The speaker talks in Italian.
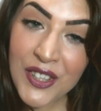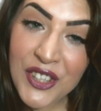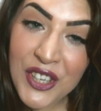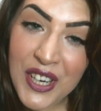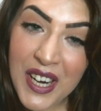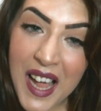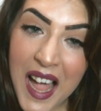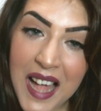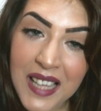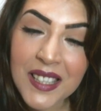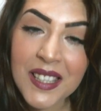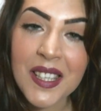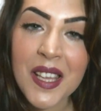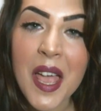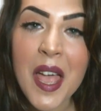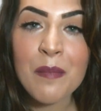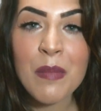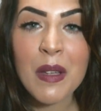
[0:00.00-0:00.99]
Ciao
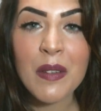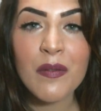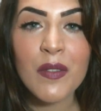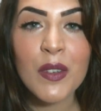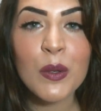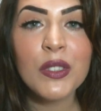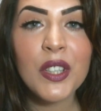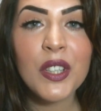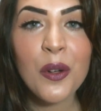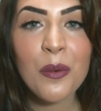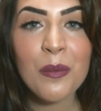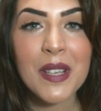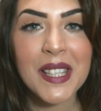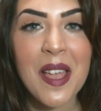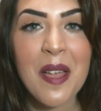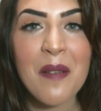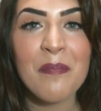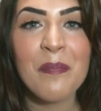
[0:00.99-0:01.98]
ragazze, benvenute come
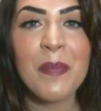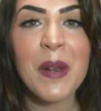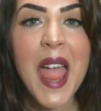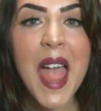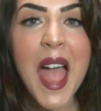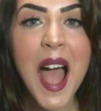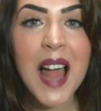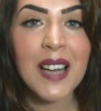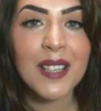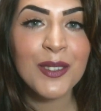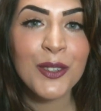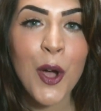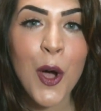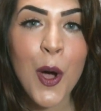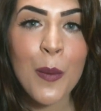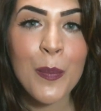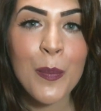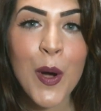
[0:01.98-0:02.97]
sempre al
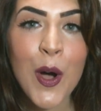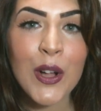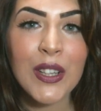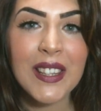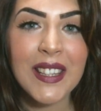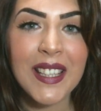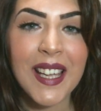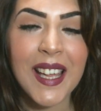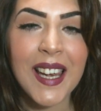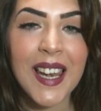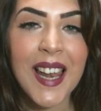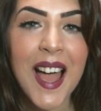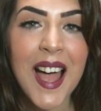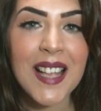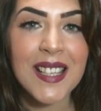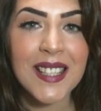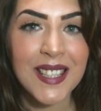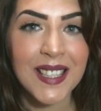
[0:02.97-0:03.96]
topo
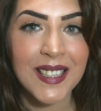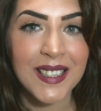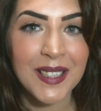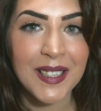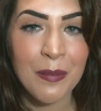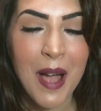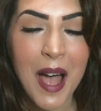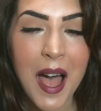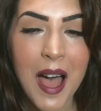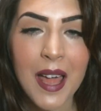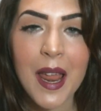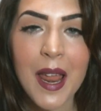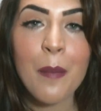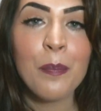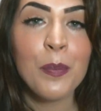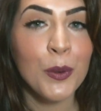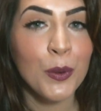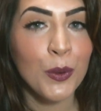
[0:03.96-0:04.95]
della
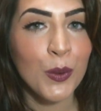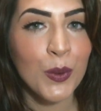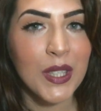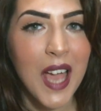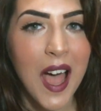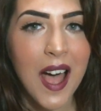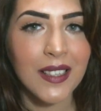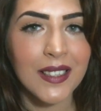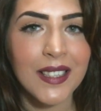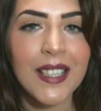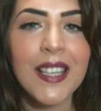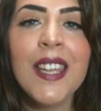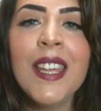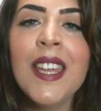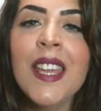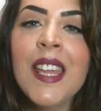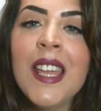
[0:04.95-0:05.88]
settimana più usati,